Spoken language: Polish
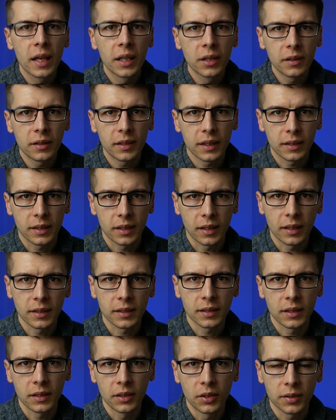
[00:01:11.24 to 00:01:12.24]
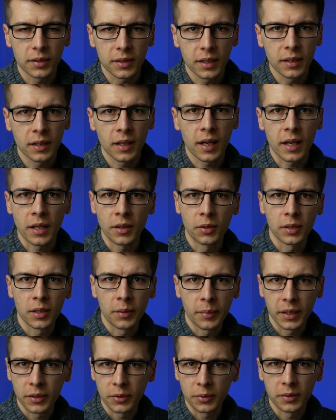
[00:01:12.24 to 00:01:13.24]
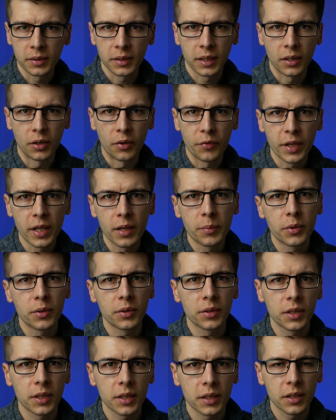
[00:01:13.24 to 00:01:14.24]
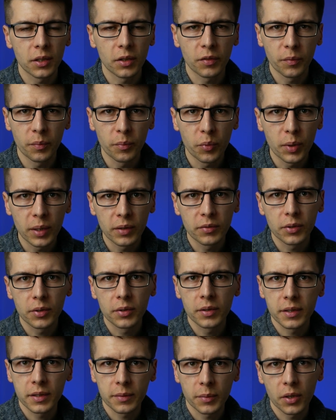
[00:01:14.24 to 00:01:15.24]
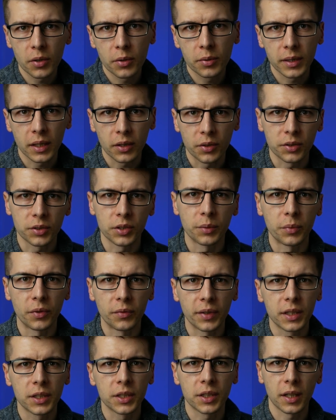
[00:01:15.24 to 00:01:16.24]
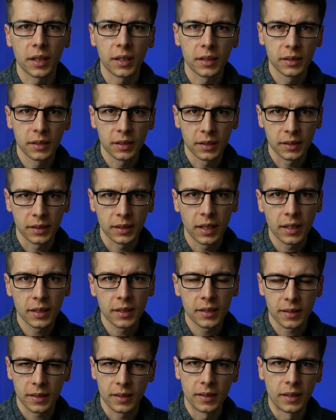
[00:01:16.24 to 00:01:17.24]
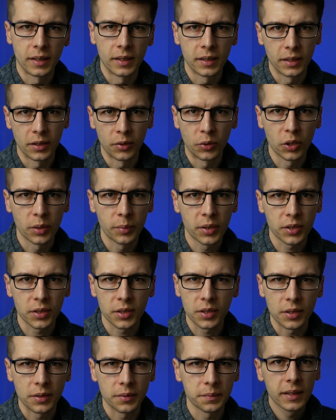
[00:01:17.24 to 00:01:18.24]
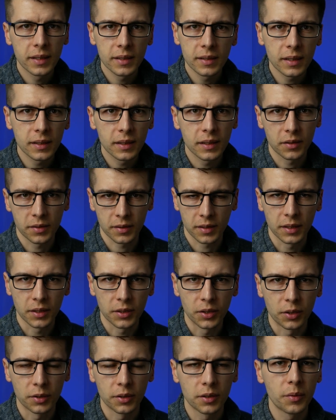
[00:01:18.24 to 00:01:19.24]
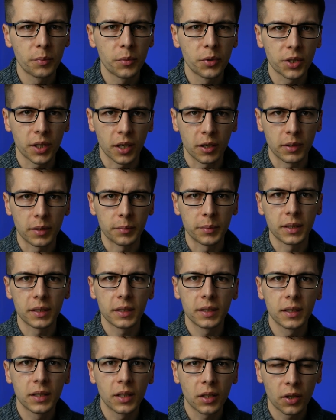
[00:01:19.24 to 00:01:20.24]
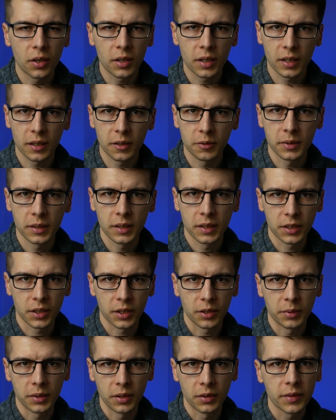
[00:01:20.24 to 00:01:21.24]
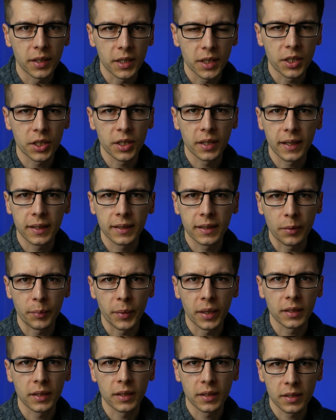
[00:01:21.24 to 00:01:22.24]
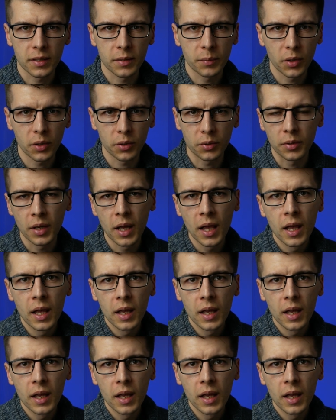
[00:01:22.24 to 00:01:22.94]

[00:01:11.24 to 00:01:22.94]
No a teraz do sedna i do tematu tego filmu, czyli do wpływu smogu jakości powietrza na ceny nieruchomości. Niestety ostatnio musiałem trochę się dowiedzieć na temat smogu,